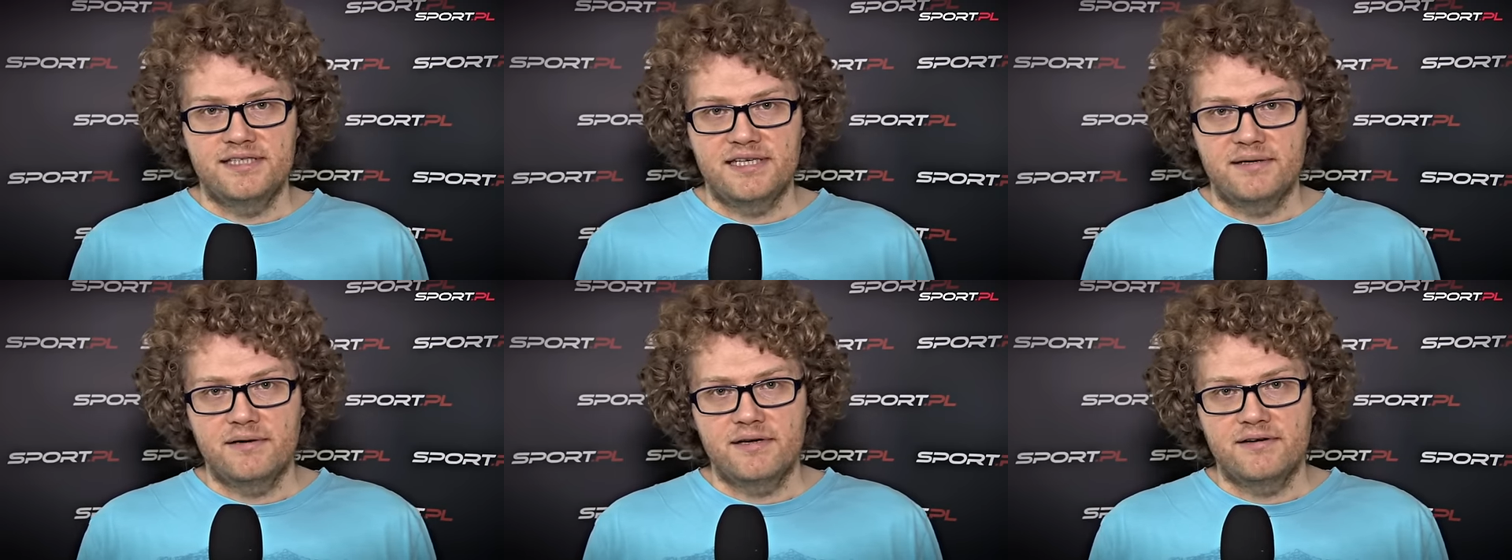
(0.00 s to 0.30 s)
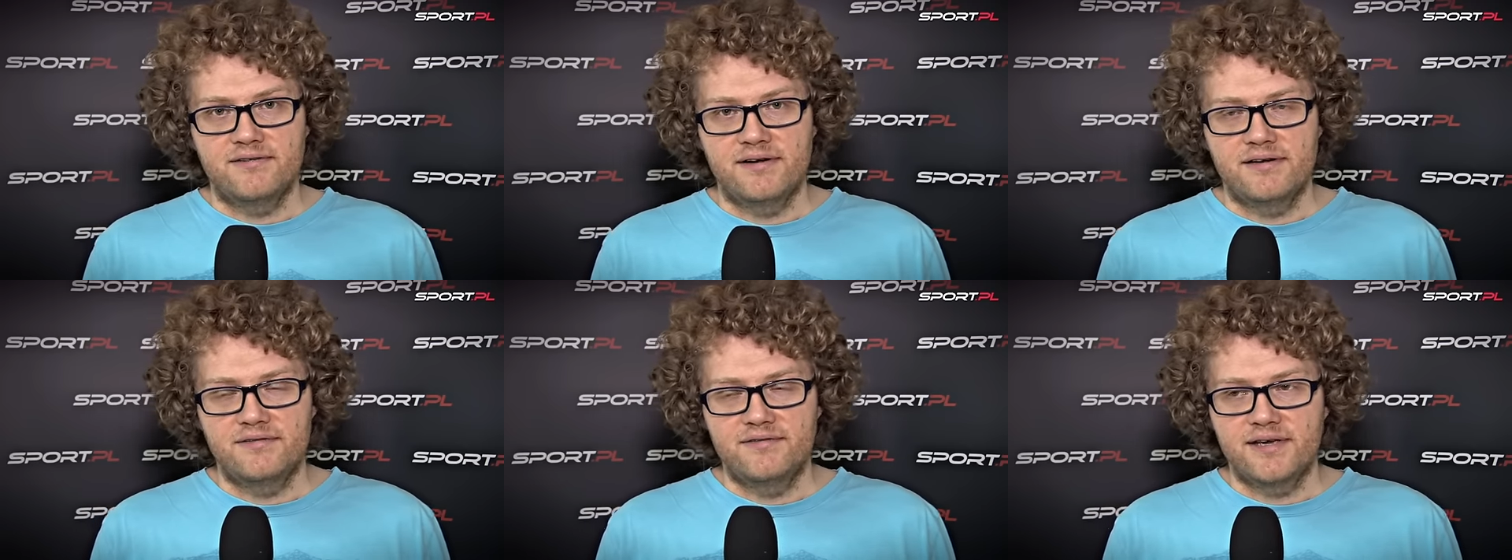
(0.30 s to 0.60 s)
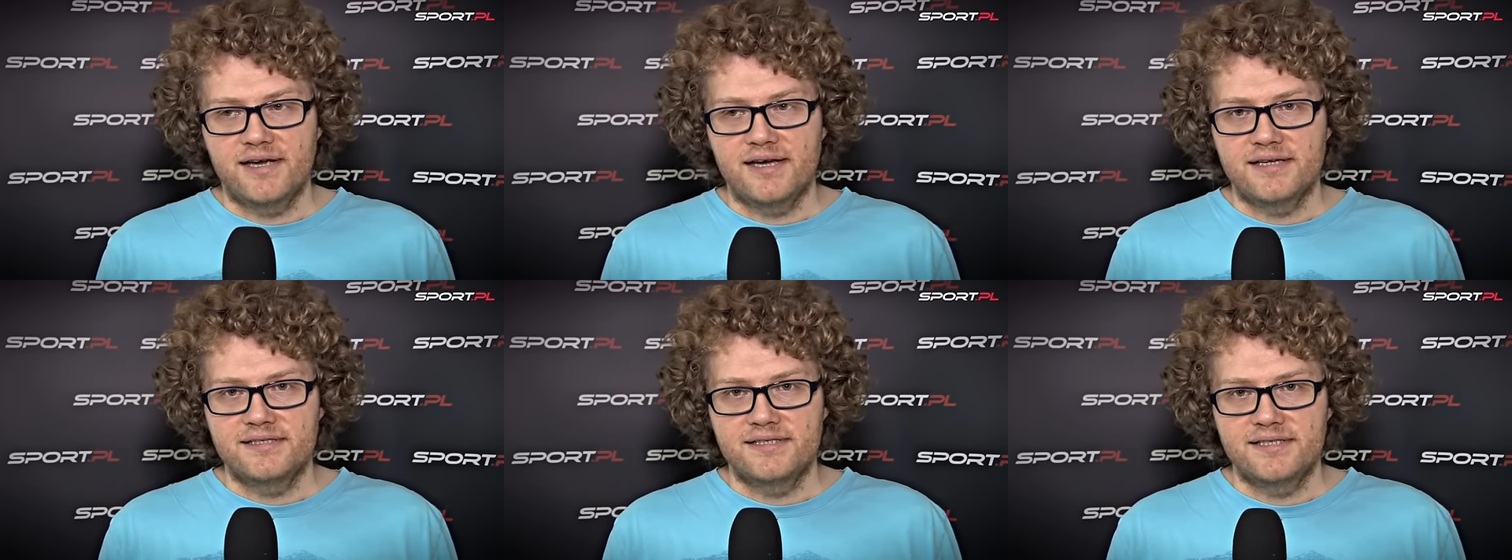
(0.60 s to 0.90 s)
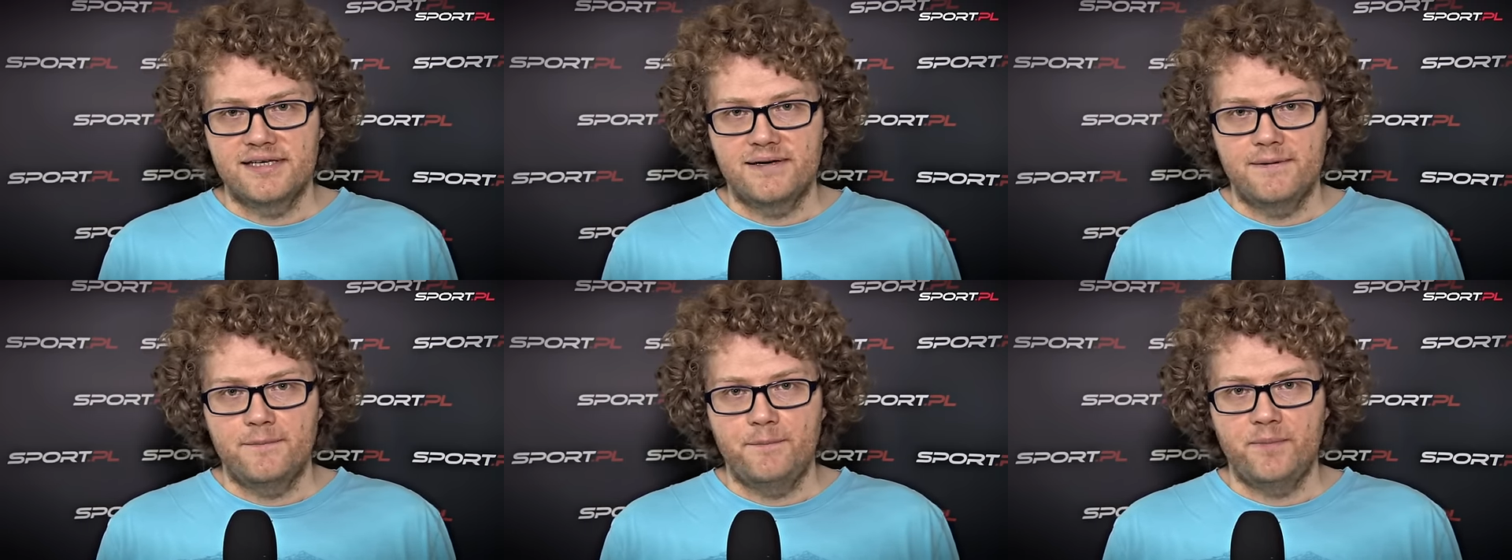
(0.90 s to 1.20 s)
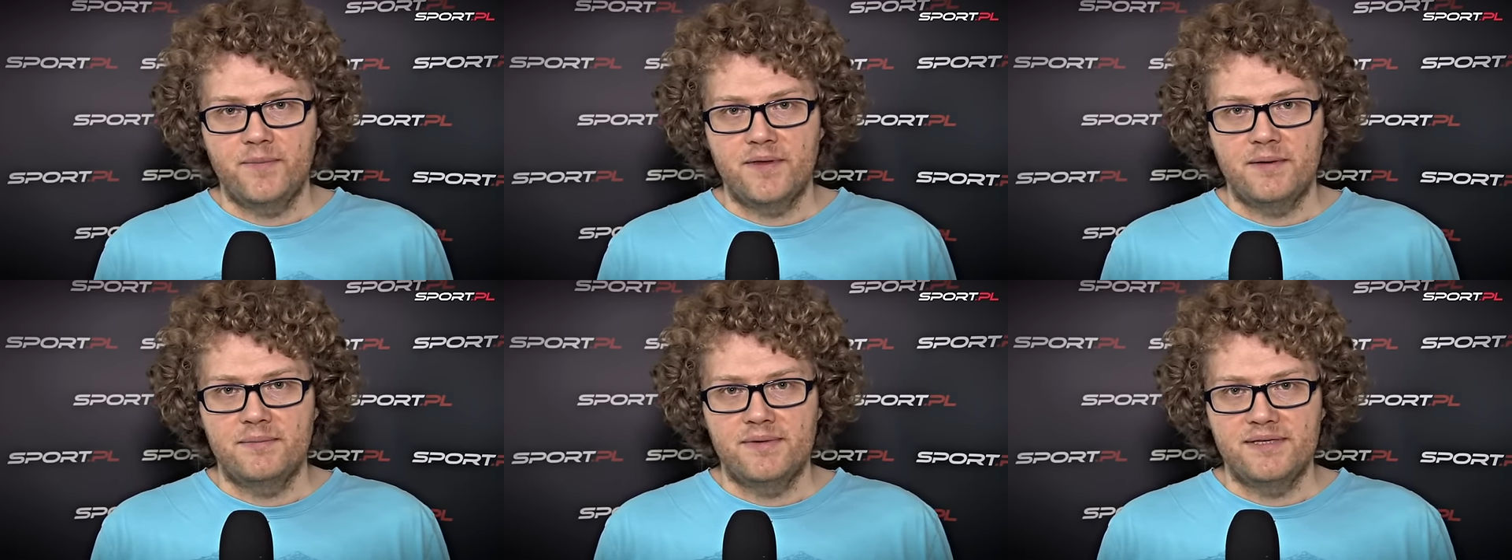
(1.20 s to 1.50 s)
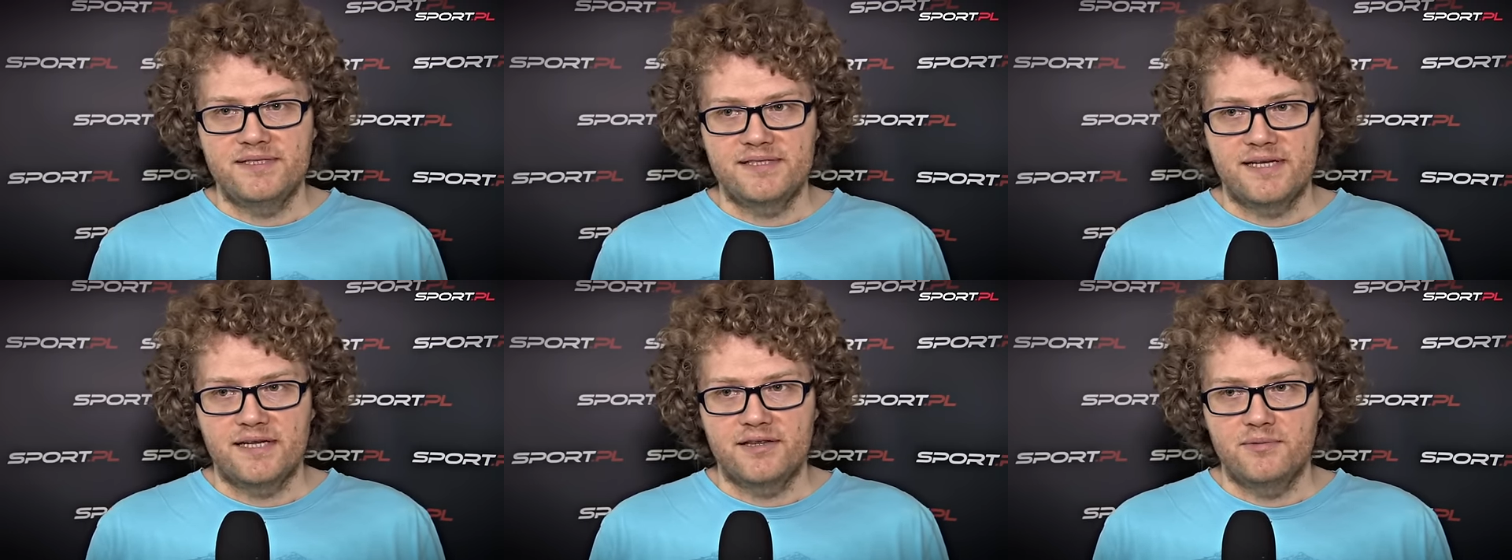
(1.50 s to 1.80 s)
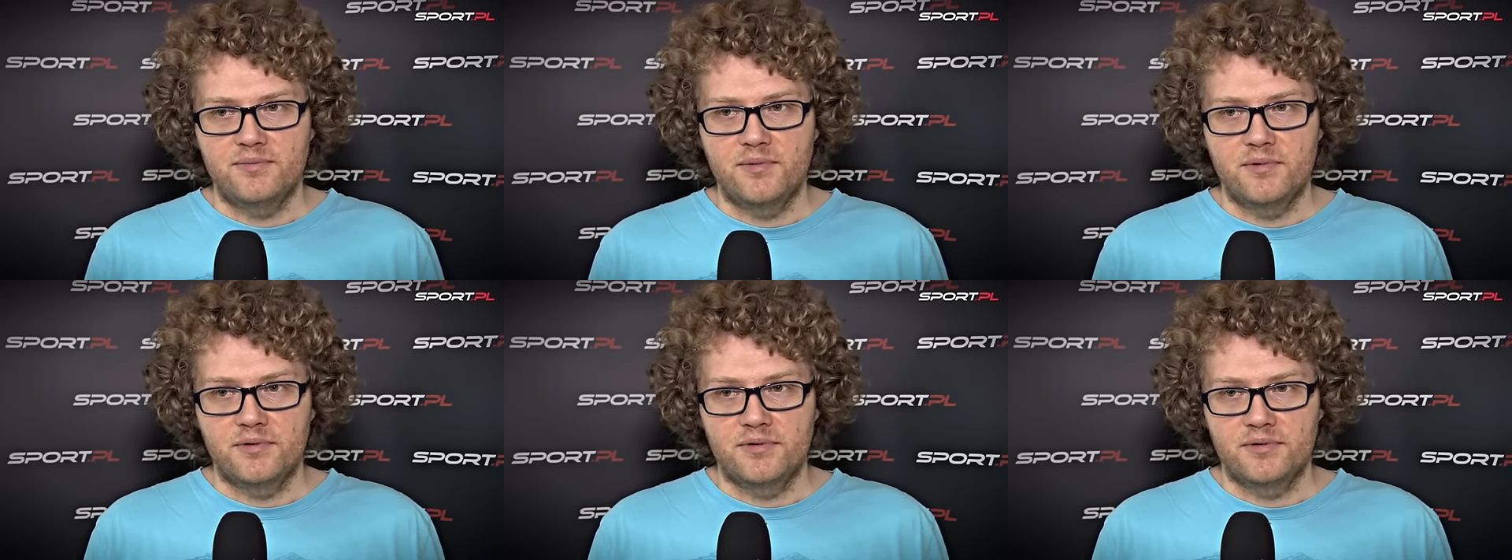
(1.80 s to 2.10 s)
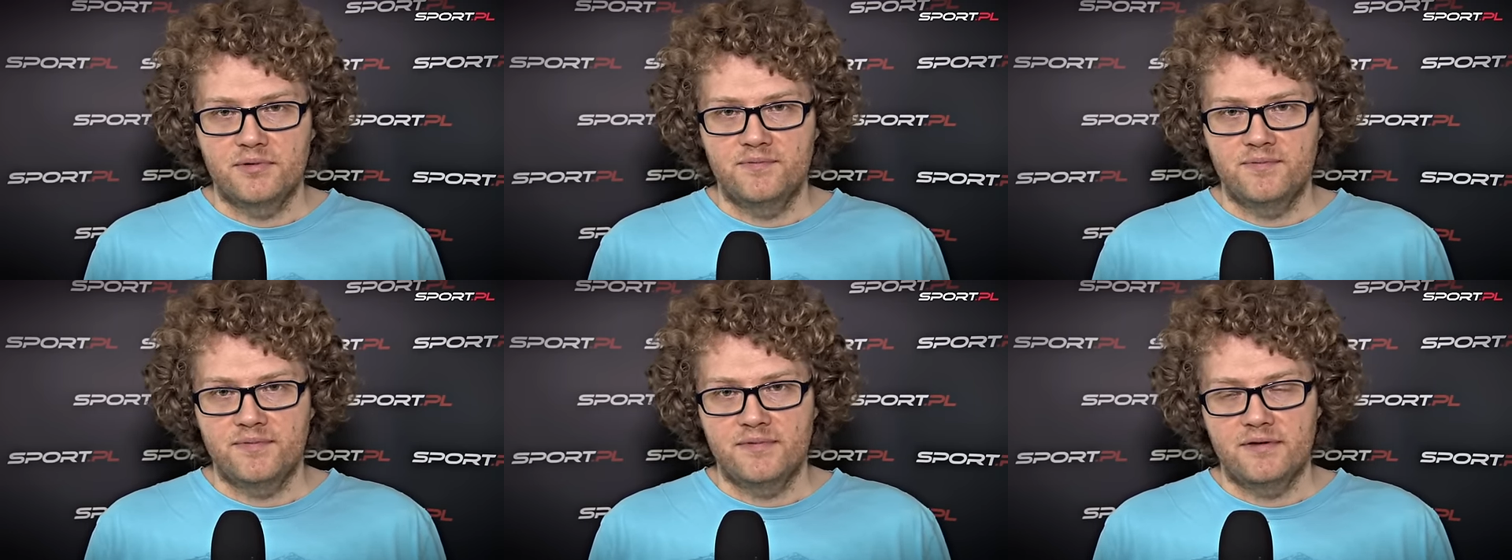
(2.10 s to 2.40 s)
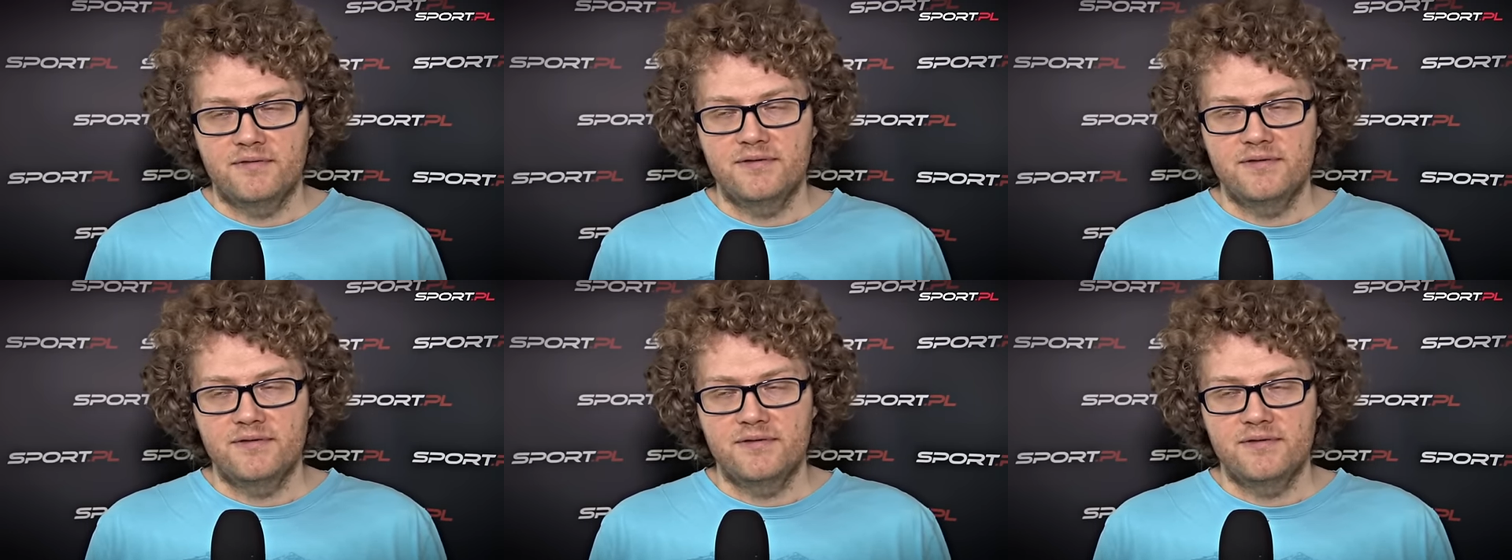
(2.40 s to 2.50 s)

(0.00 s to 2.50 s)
całe kwalifikacje bez straty punktu.